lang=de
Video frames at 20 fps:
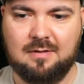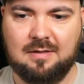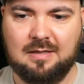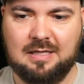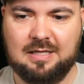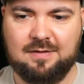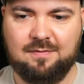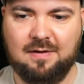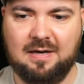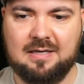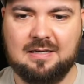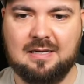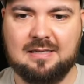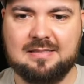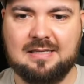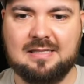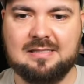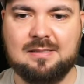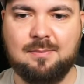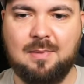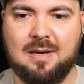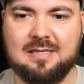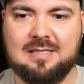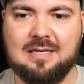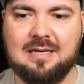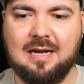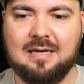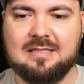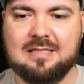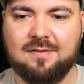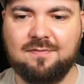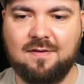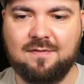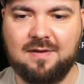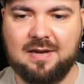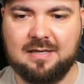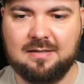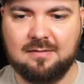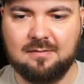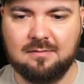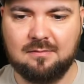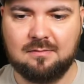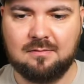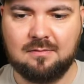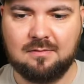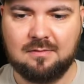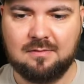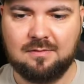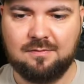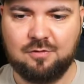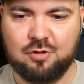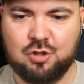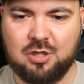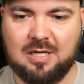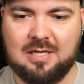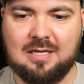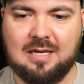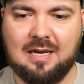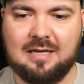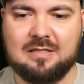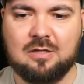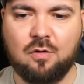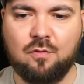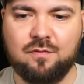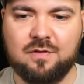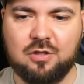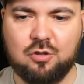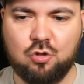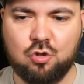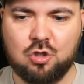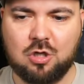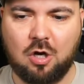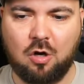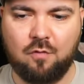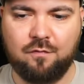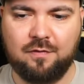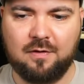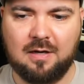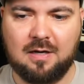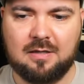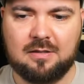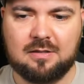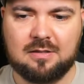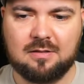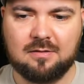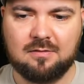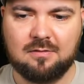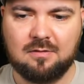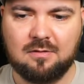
Ich werde das erste Mal die Leiter verwenden. Wir stellen die Leiter auf den Tisch drauf vielleicht.